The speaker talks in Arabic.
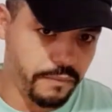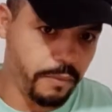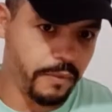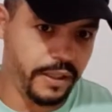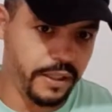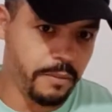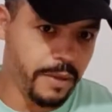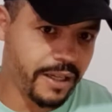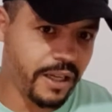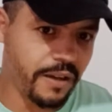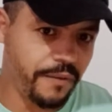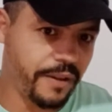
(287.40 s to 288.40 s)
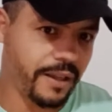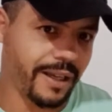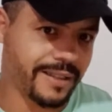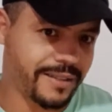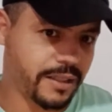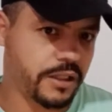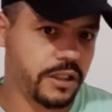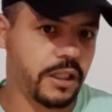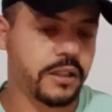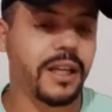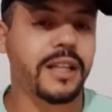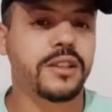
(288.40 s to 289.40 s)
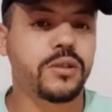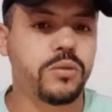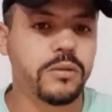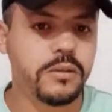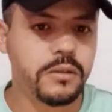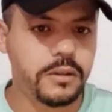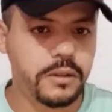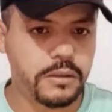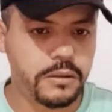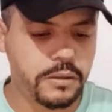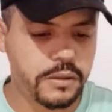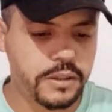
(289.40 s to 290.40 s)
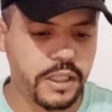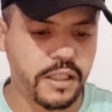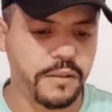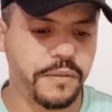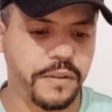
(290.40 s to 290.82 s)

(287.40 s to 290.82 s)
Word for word: يعني المكان فين خصك تشري الضغط تكون ساكن